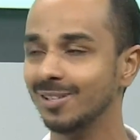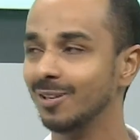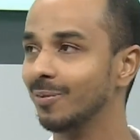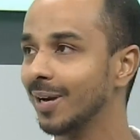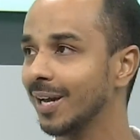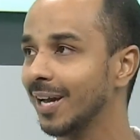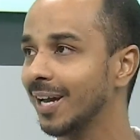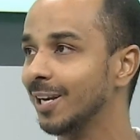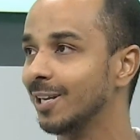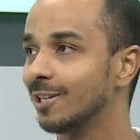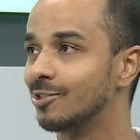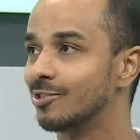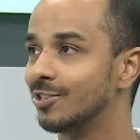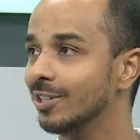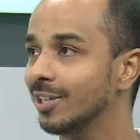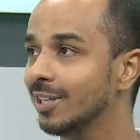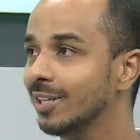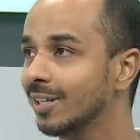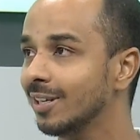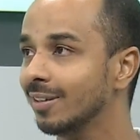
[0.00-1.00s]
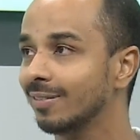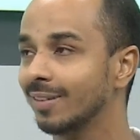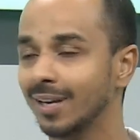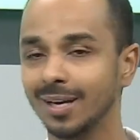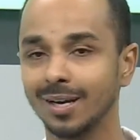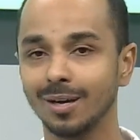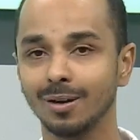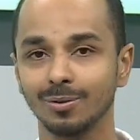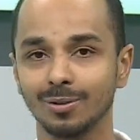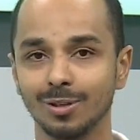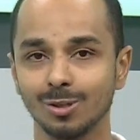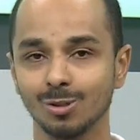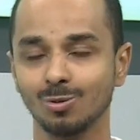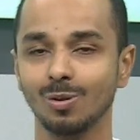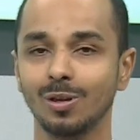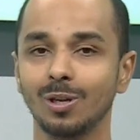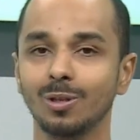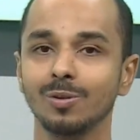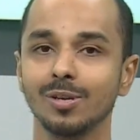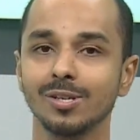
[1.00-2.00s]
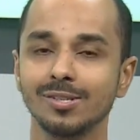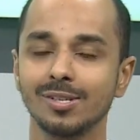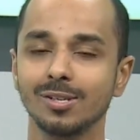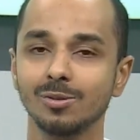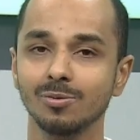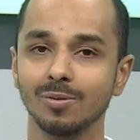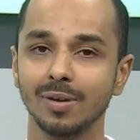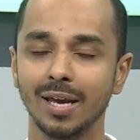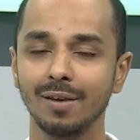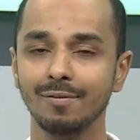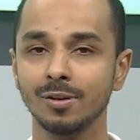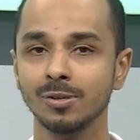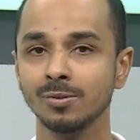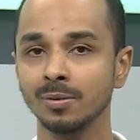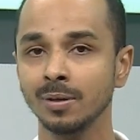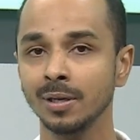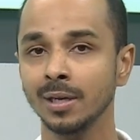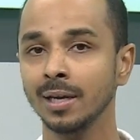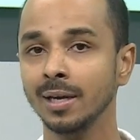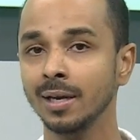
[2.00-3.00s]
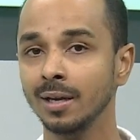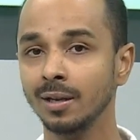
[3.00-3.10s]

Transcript: deu uma canetinha e tal, testou ali duas vezes o Everson.